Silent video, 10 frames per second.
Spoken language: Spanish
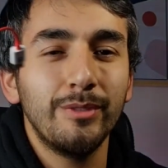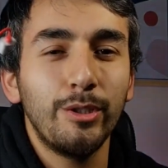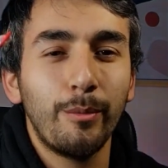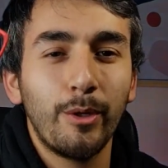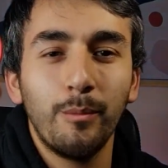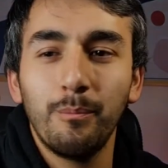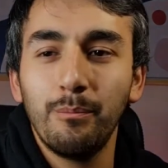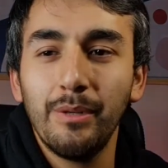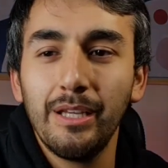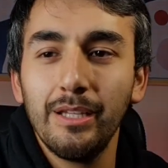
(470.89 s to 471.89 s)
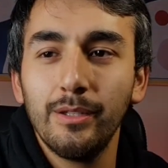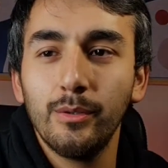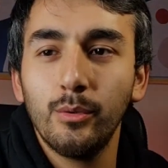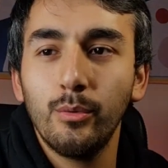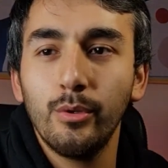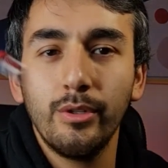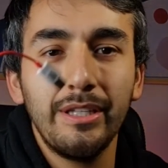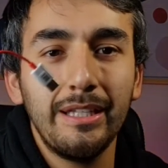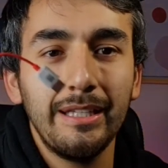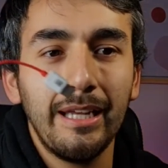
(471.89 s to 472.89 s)
Y yo me compré un
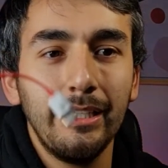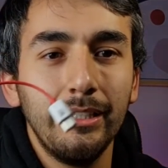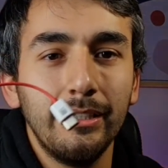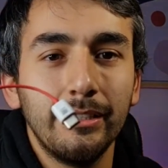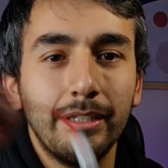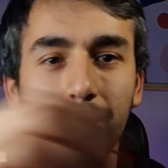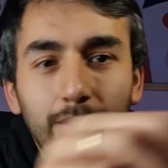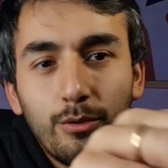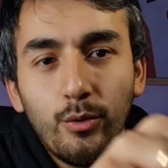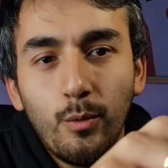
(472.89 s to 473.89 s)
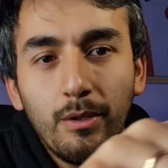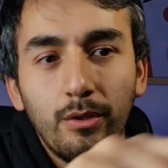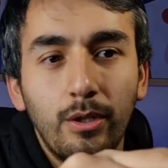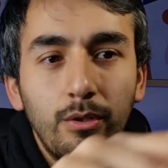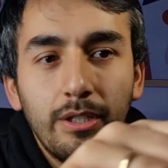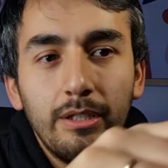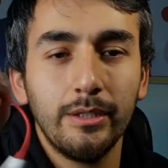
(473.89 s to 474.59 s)
original que el que estoy ocupando ahora,